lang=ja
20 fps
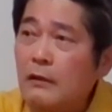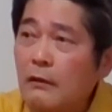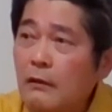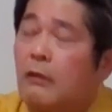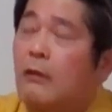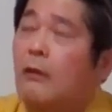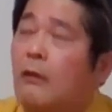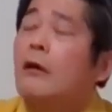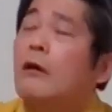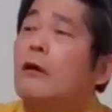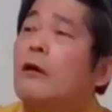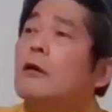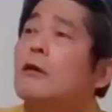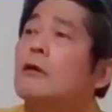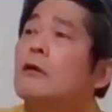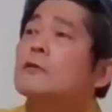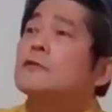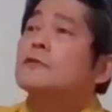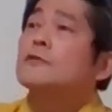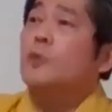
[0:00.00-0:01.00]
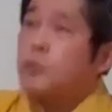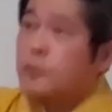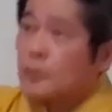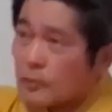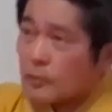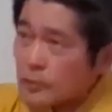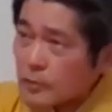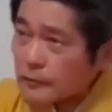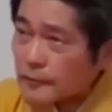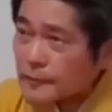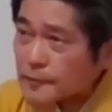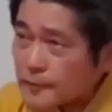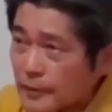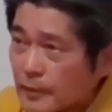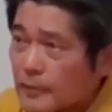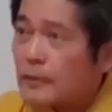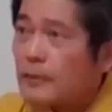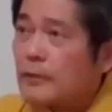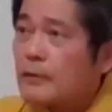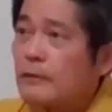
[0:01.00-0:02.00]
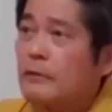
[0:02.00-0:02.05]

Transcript: あ、そうでございますね。